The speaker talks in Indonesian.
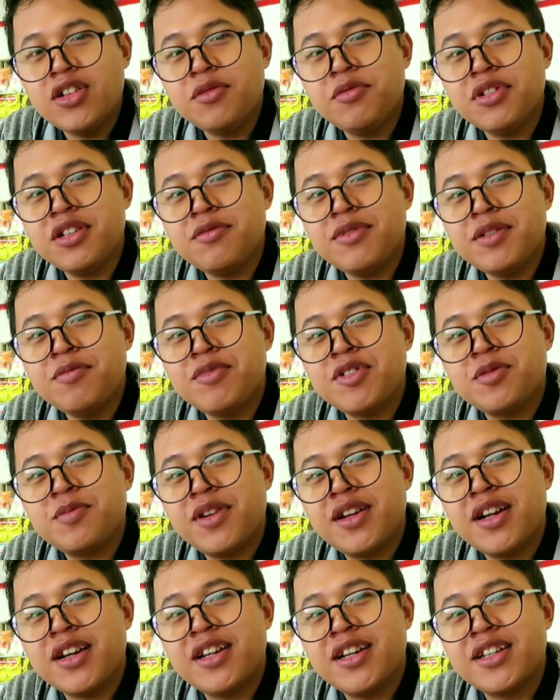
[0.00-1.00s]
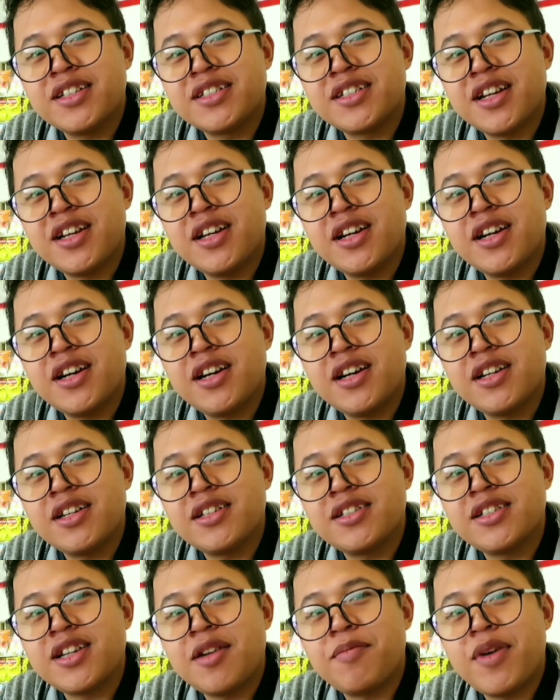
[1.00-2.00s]
Halo teman-teman, bersama lagi dengan
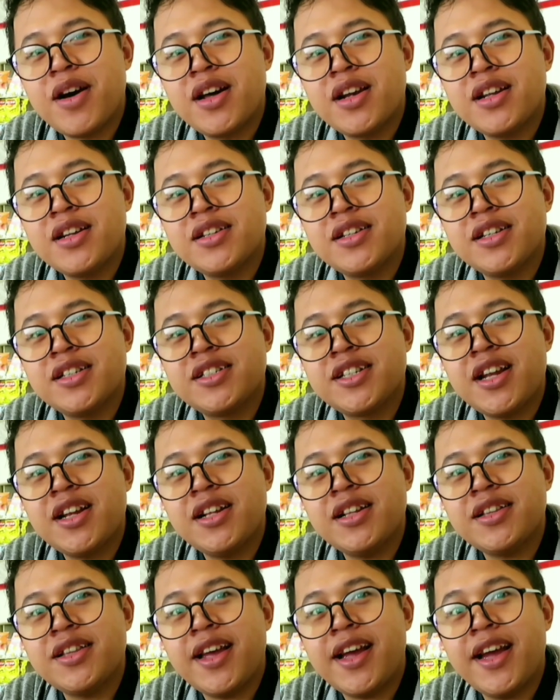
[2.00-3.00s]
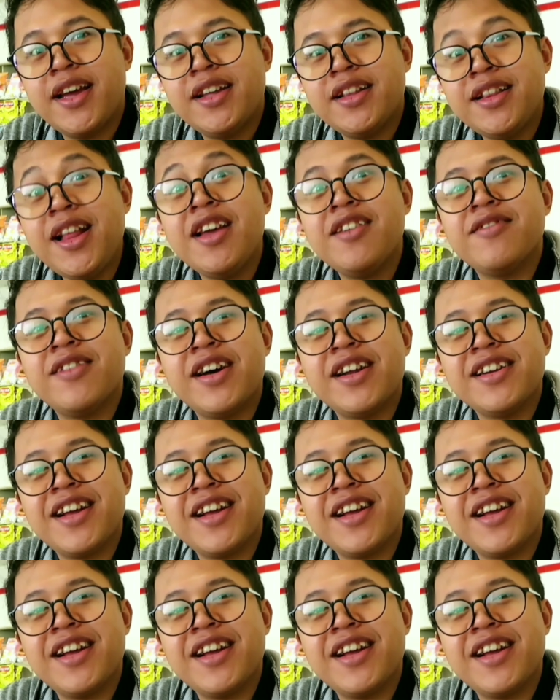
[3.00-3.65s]
saya Cak Caparin di channel TK